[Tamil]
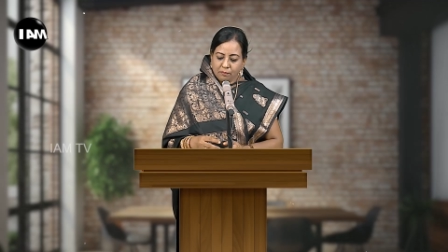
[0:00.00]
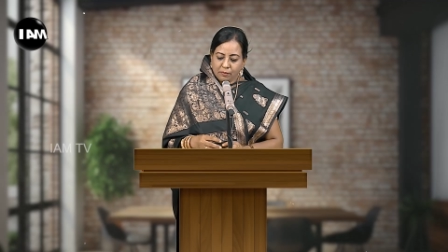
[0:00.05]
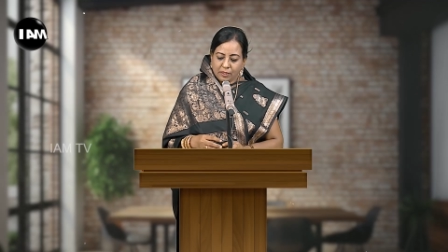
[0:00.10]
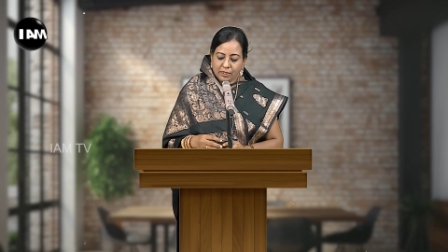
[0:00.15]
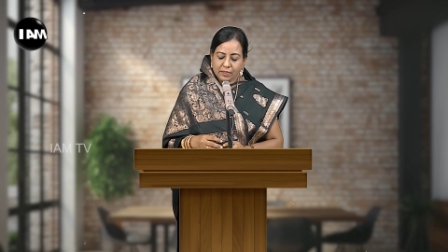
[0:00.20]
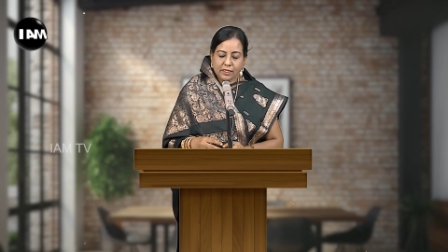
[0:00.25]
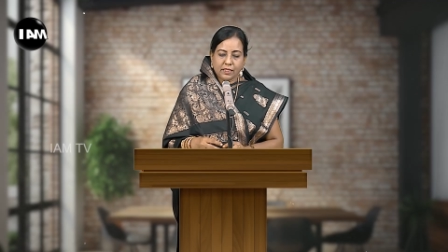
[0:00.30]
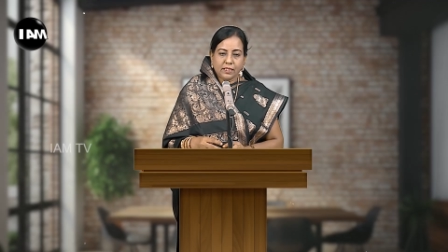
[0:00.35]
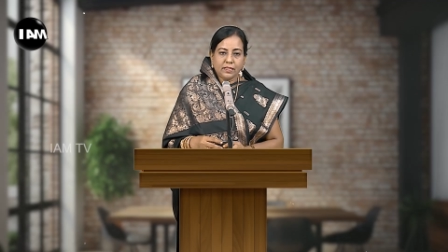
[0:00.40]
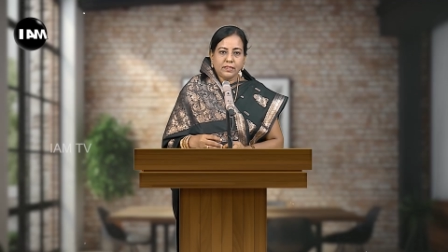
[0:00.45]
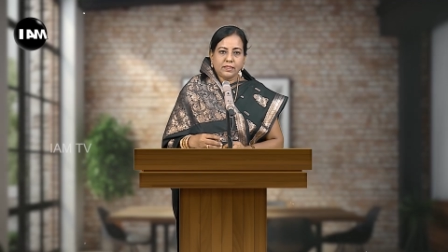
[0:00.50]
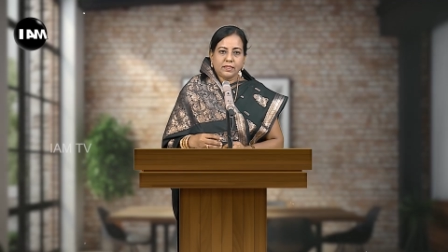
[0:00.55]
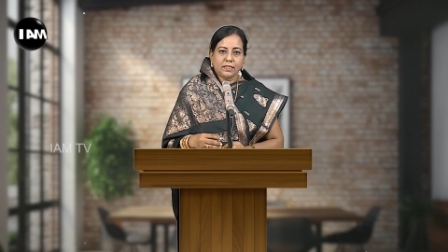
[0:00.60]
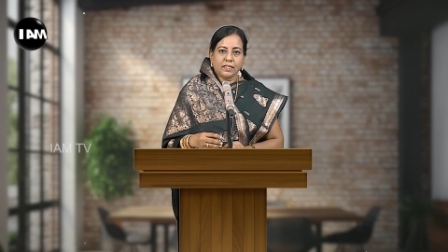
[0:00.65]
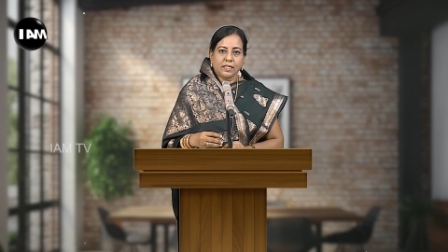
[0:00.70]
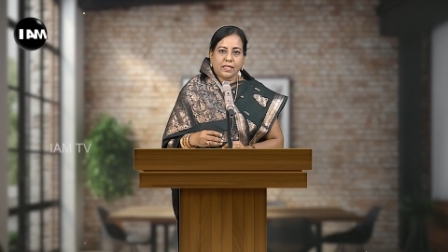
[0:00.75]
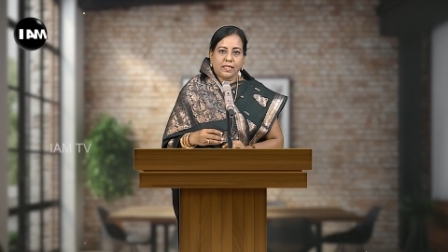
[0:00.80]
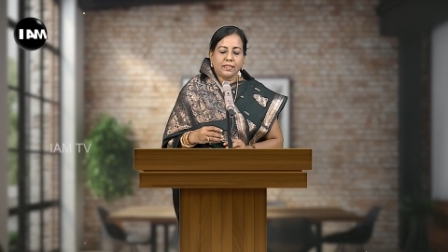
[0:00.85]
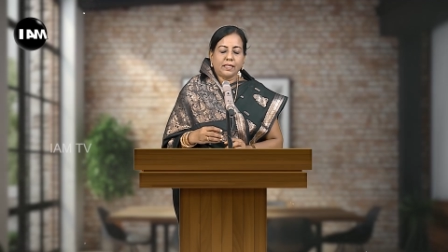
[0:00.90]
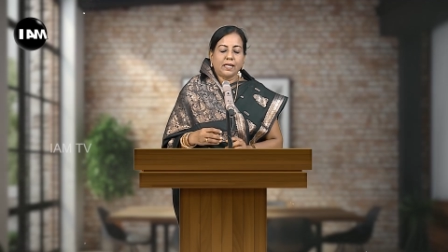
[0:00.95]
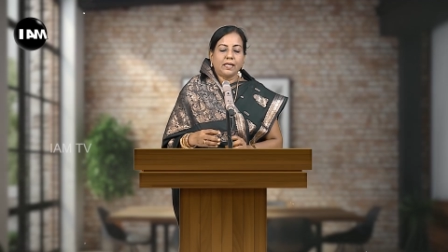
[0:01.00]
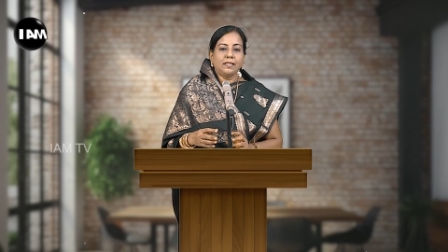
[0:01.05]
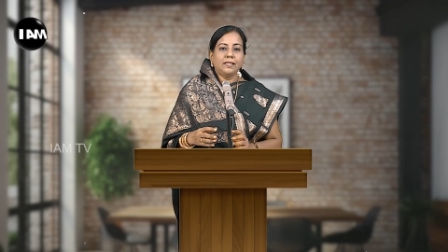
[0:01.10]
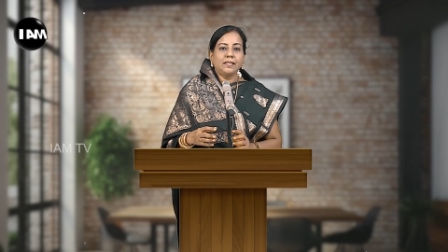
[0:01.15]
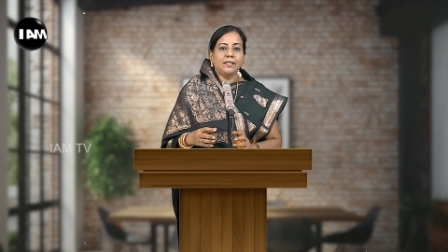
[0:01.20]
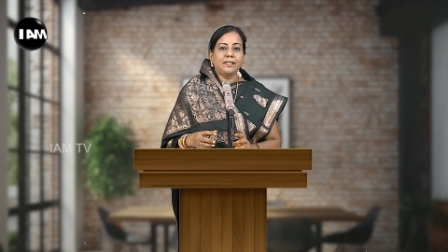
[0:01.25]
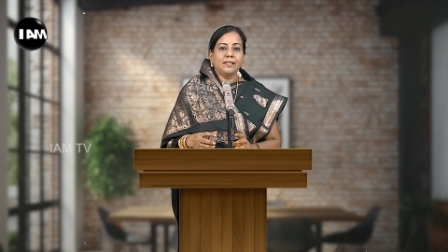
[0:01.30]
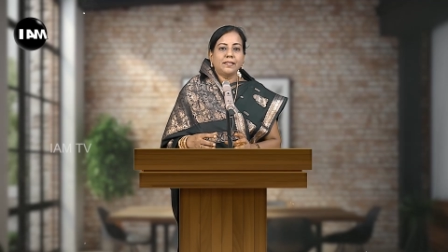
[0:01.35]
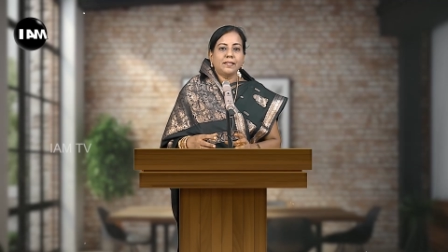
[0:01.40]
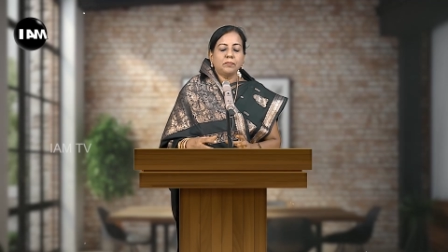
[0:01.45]
மக்களுக்கு அங்கே
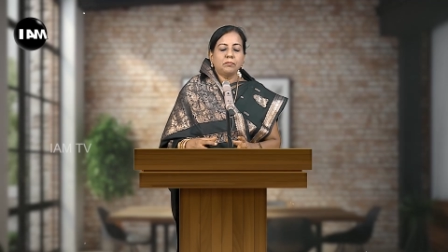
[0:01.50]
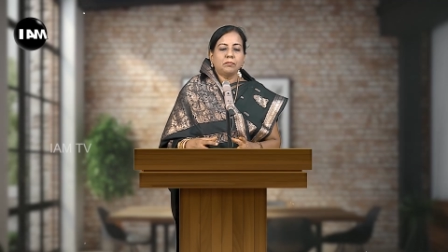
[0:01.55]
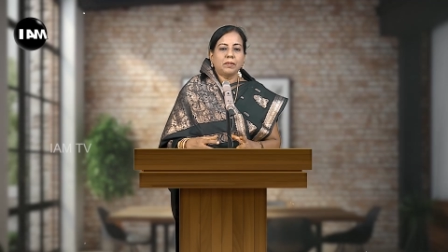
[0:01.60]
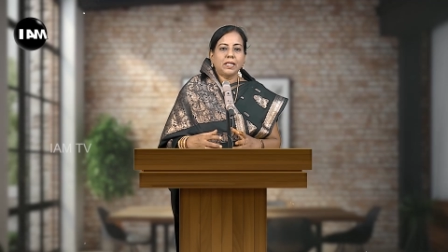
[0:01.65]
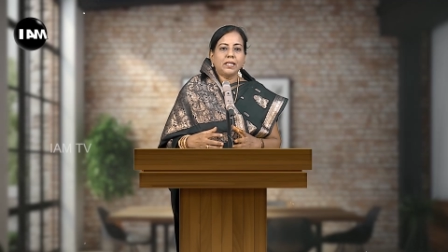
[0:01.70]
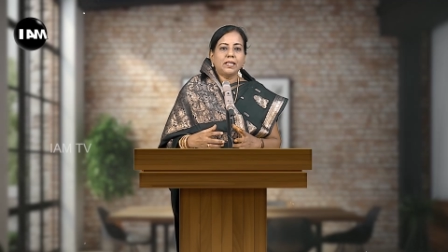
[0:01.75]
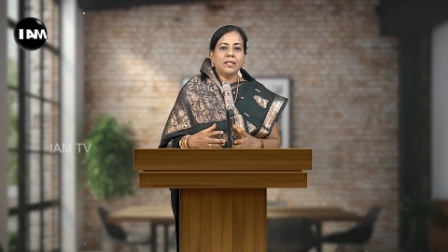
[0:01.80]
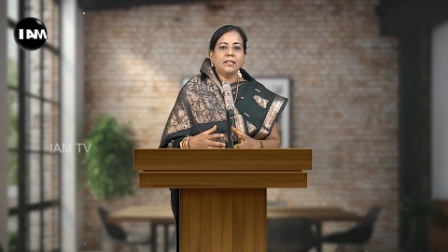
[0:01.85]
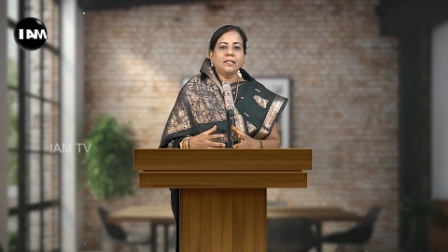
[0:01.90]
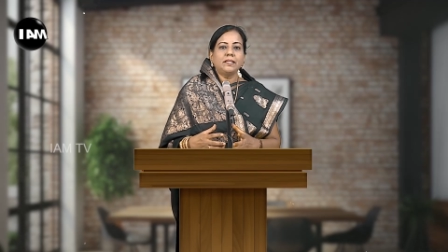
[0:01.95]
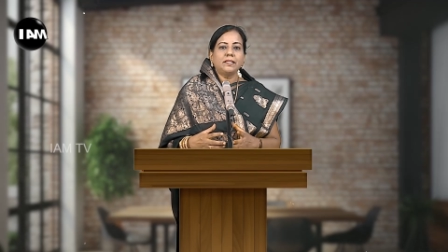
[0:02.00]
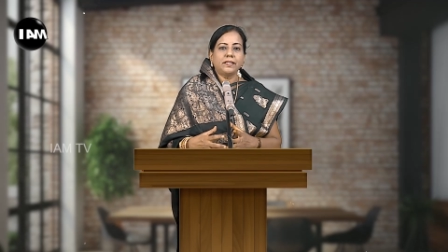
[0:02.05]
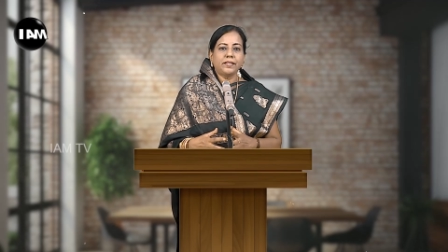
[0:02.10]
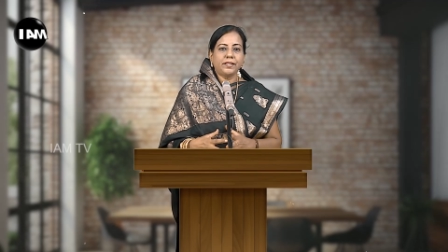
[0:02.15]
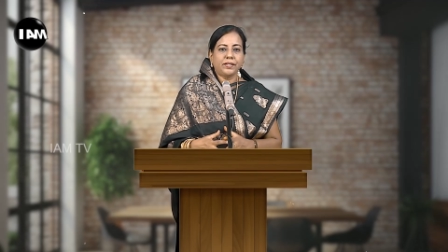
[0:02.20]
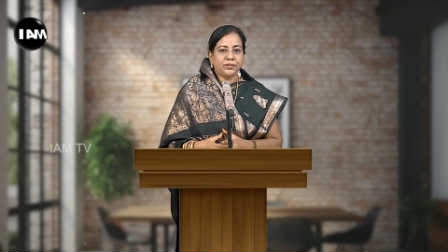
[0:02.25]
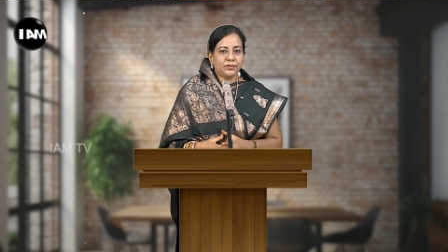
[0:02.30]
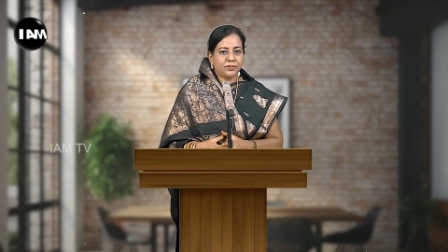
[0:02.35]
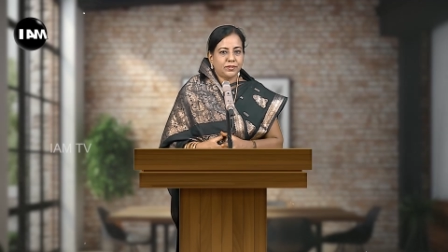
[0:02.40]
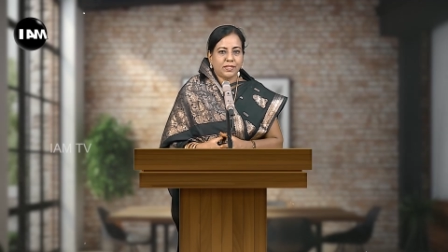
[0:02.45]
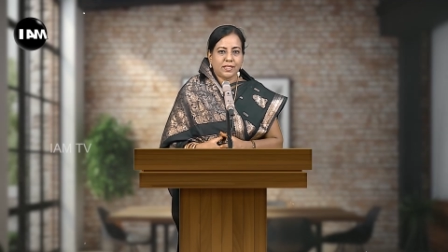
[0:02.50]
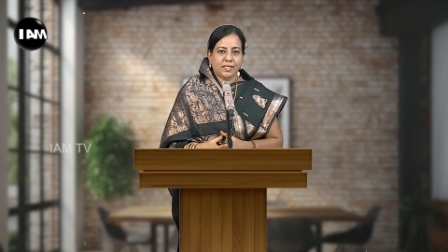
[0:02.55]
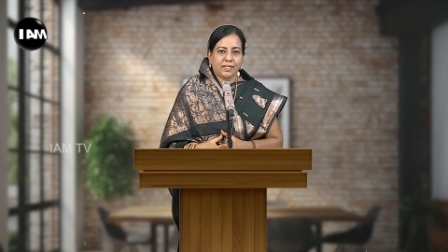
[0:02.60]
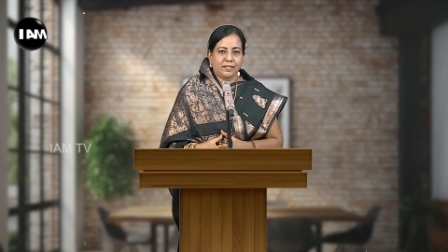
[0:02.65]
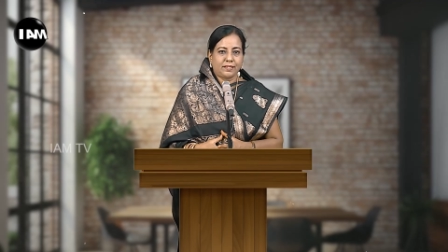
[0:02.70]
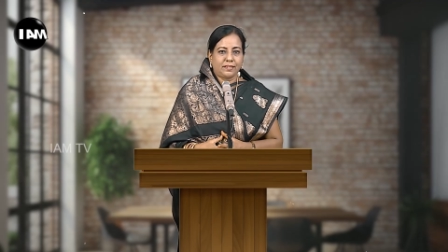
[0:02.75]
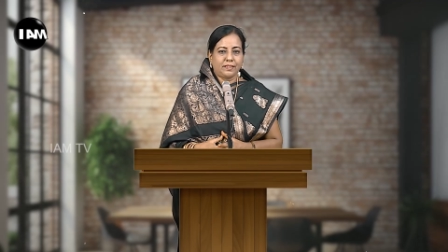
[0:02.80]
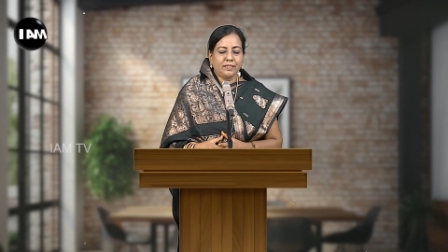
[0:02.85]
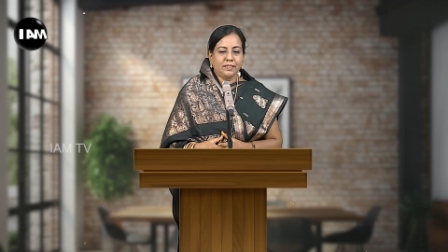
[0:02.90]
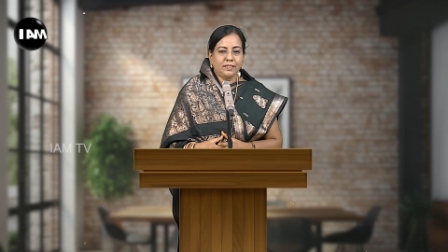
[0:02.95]
இருக்கிற மக்களுக்கு
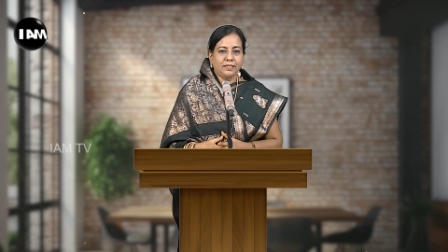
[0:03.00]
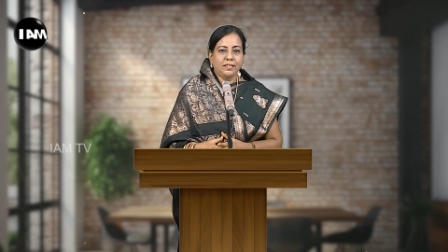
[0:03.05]
எழுதுகிறாரு